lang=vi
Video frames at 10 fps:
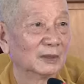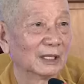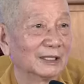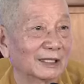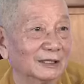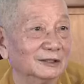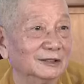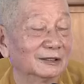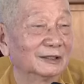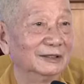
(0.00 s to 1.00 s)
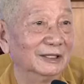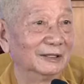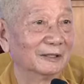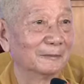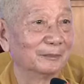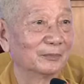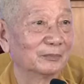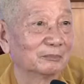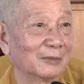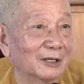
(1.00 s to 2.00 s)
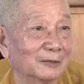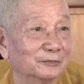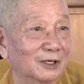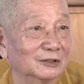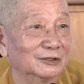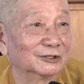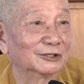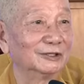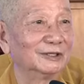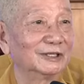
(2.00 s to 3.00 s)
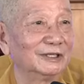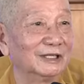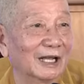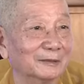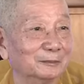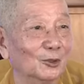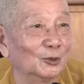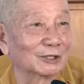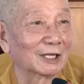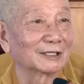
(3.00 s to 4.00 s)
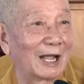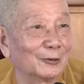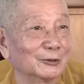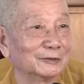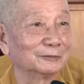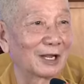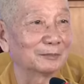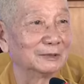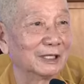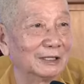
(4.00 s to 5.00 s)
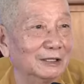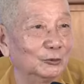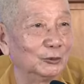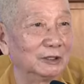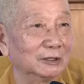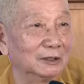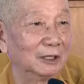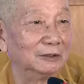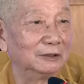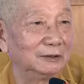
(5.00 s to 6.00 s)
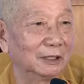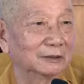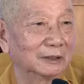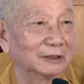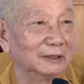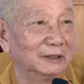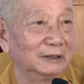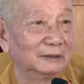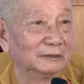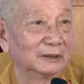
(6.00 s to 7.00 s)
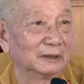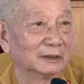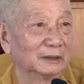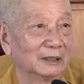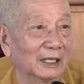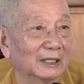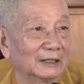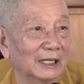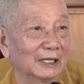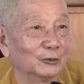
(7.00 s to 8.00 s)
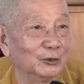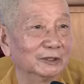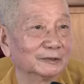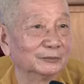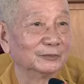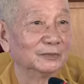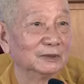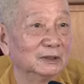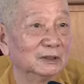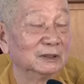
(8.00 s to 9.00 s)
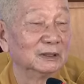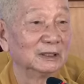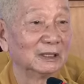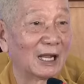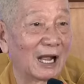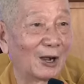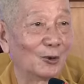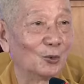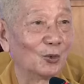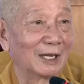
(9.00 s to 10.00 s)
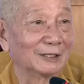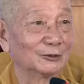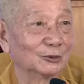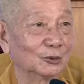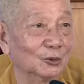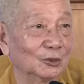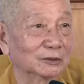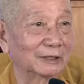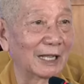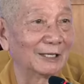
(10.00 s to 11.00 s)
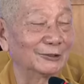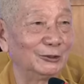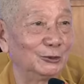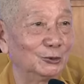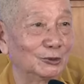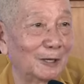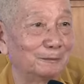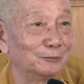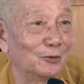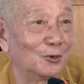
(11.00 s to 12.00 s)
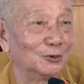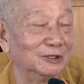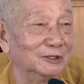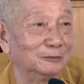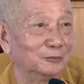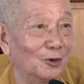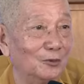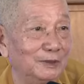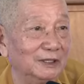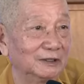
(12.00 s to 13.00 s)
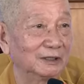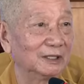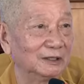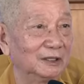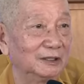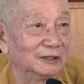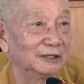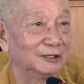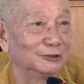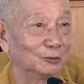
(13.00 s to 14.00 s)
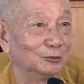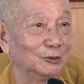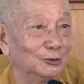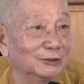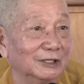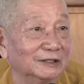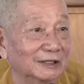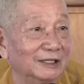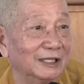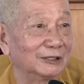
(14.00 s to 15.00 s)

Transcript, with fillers: Tại nên cái thứ nhất là gì? Bảo là Phật Dược Sư khi hành Bồ Tát Đạo đó, phát 12 lời nguyện. Lời thứ nhất là Ngài nguyện: hào quang của ta chiếu khắp vô lượng vô biên thế giới, khiến chúng hữu tình thấy